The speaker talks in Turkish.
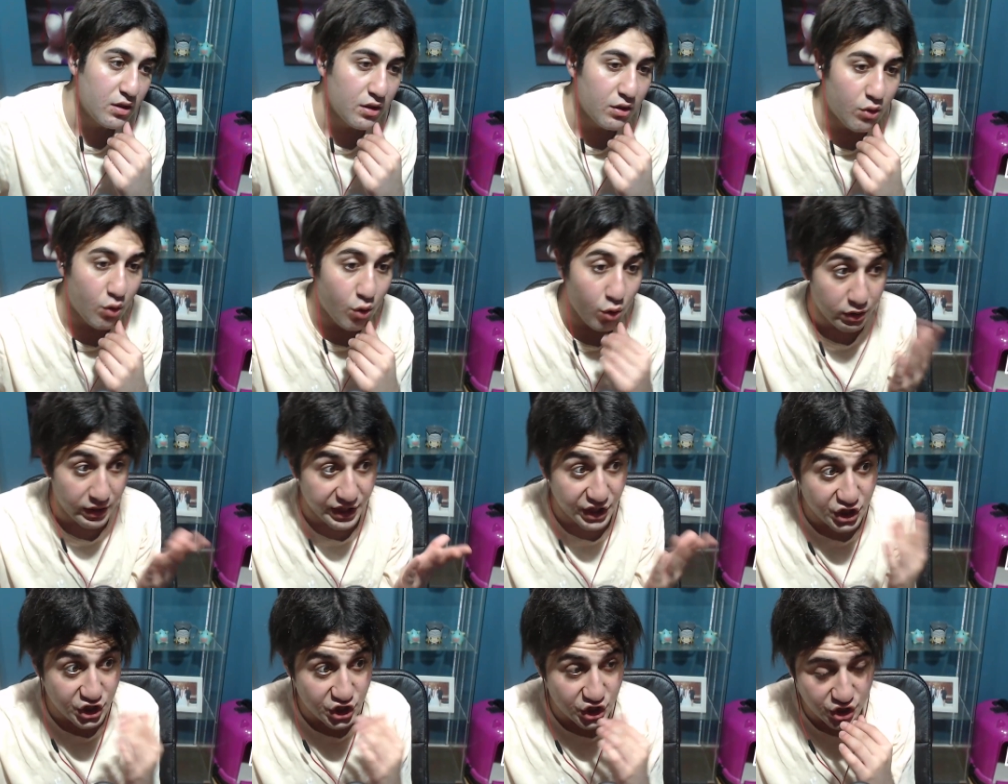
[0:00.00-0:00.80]

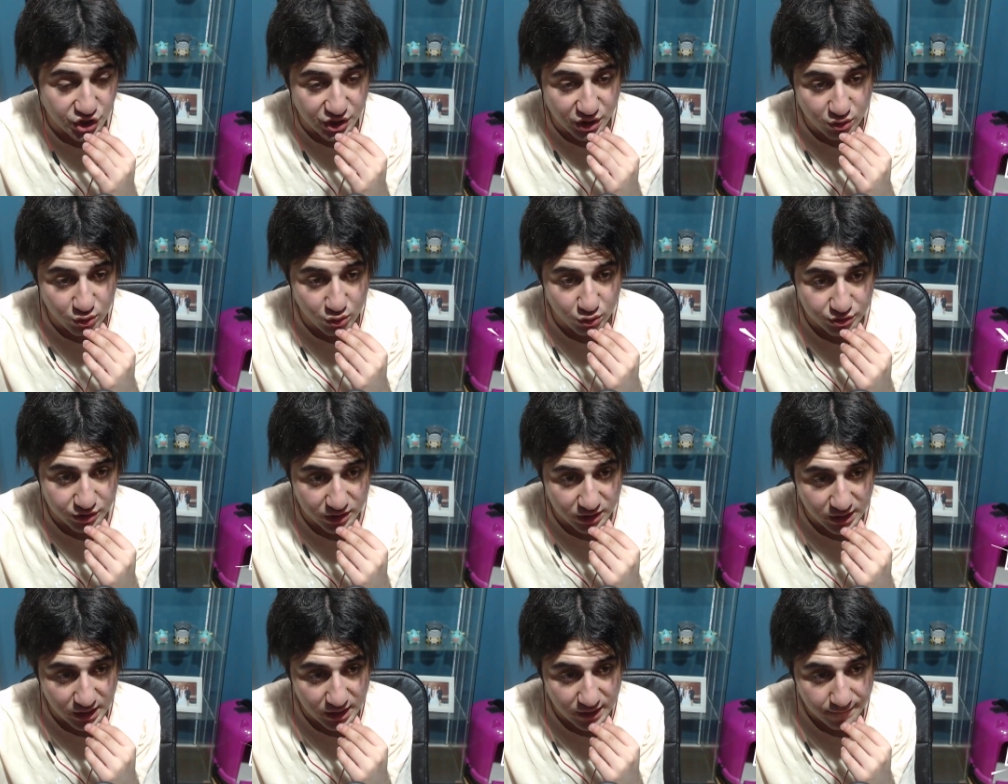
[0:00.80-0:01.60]
Olayı çıkacak
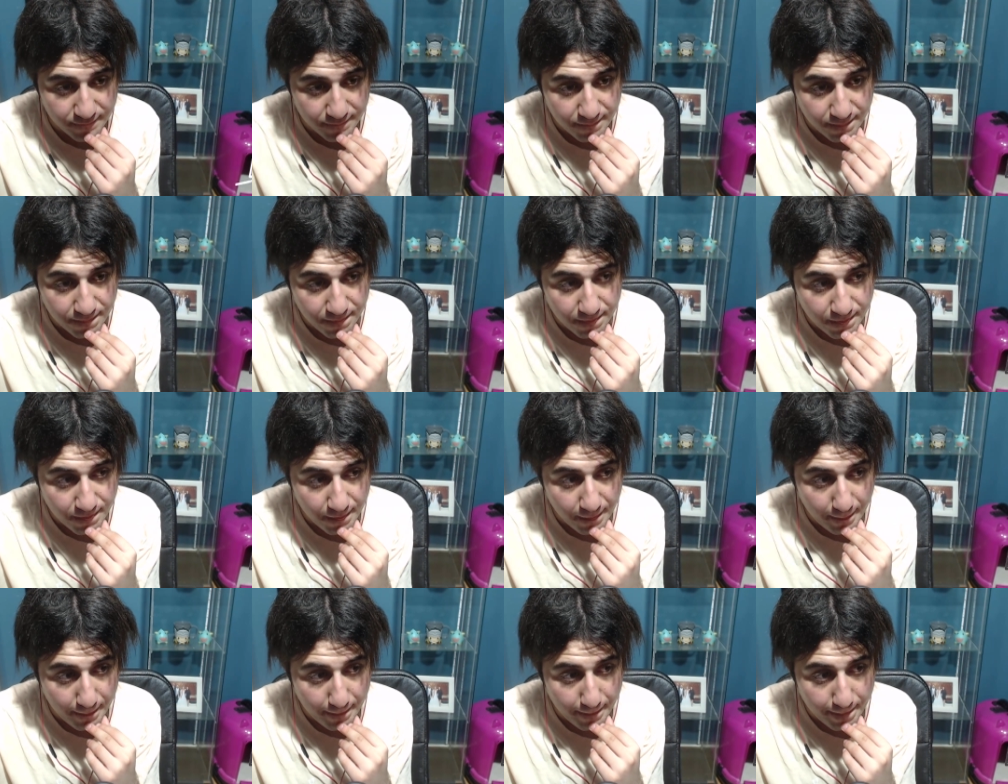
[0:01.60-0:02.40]
ortada.
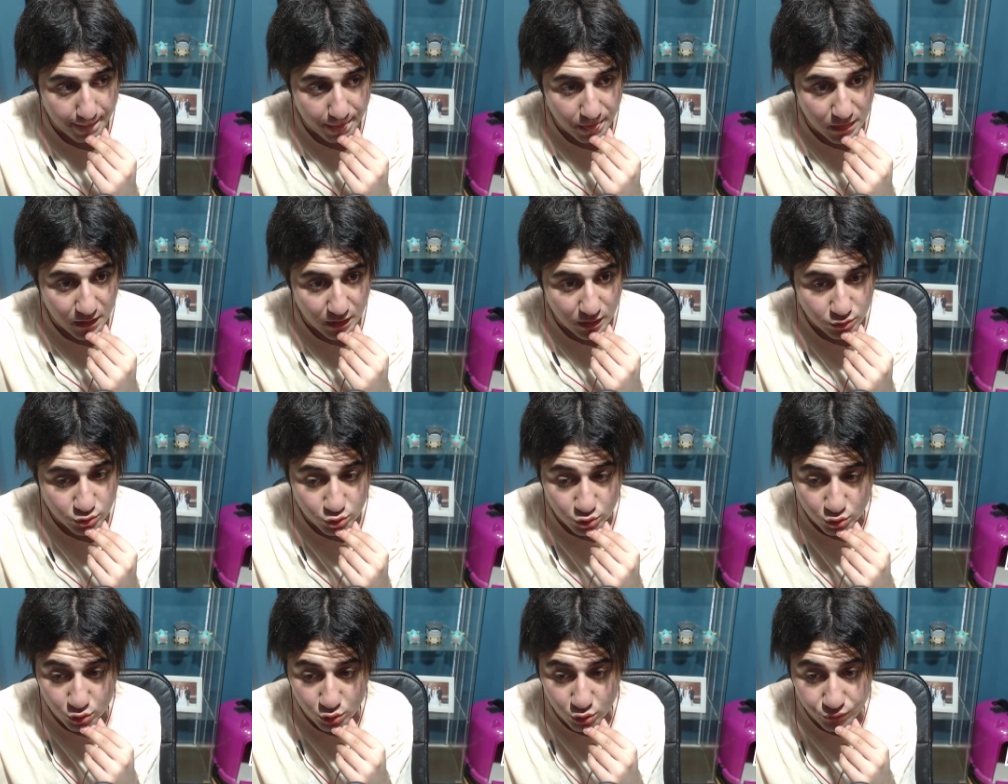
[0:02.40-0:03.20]

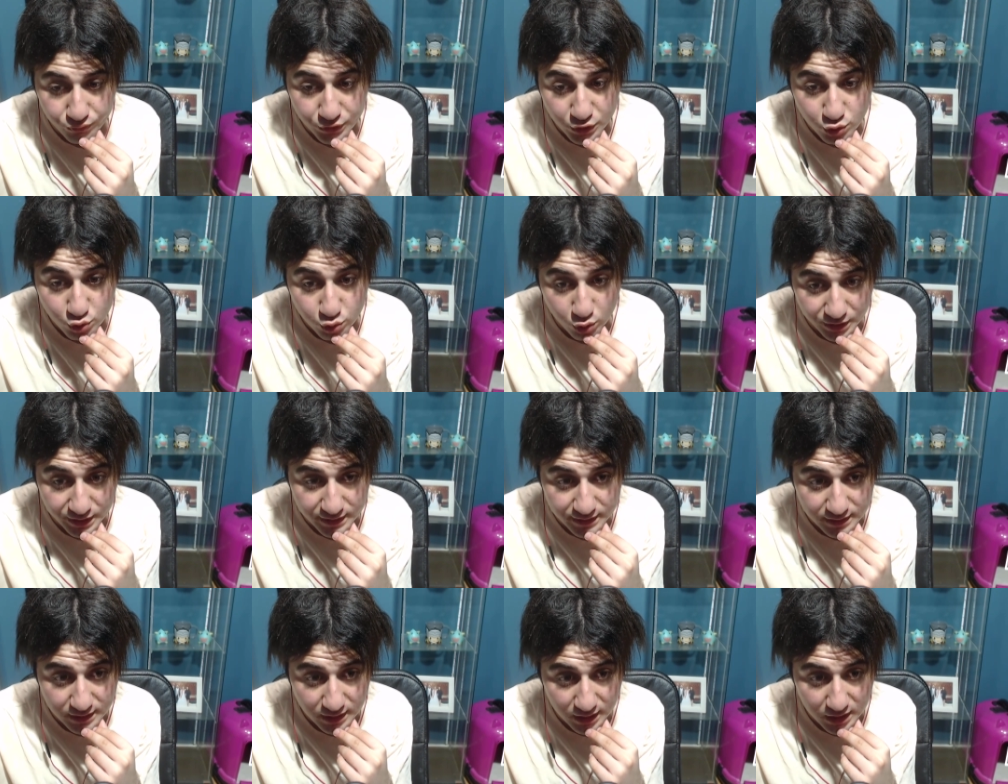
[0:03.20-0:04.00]
Çünkü Luffy çok
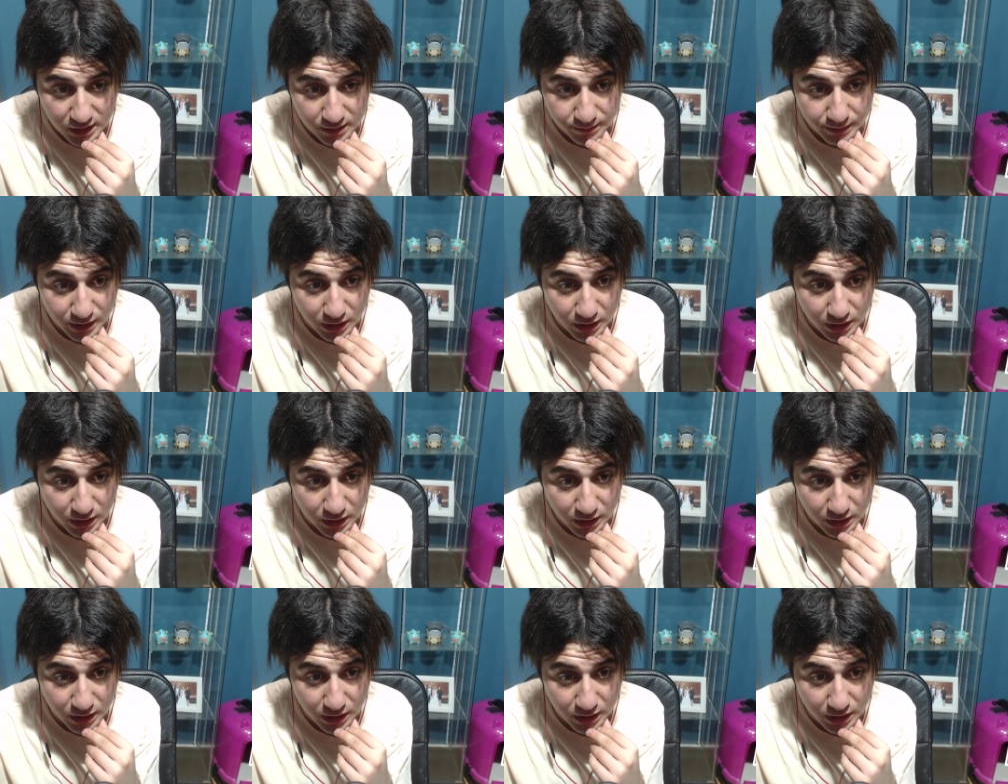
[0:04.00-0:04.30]
iddialı.